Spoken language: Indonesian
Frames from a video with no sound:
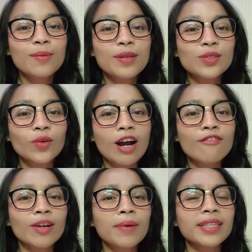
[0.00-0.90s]
lebih suka
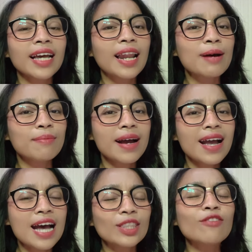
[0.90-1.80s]
format yang
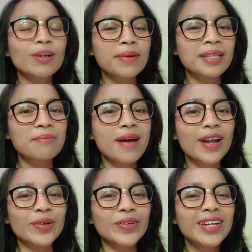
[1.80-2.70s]
lama atau format yang
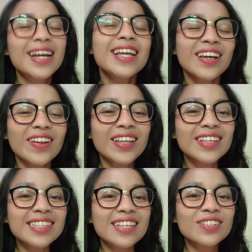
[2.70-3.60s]
baru? Kalau gitu,
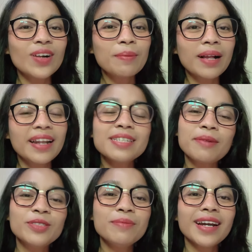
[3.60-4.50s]
sekian scroll up kali ini,
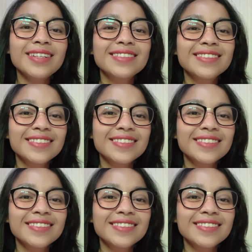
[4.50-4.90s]
sampai jumpa!